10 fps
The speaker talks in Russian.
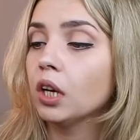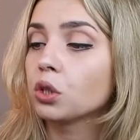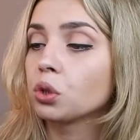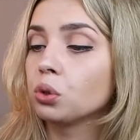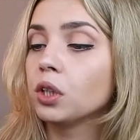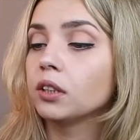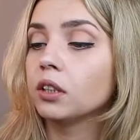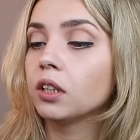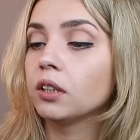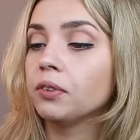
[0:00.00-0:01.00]
что
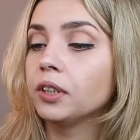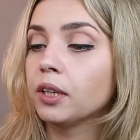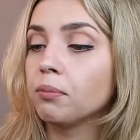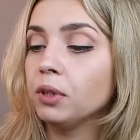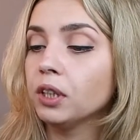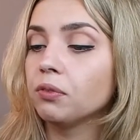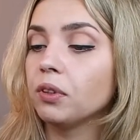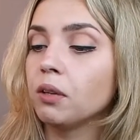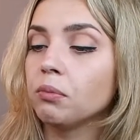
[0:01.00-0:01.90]
некоторых витаминов или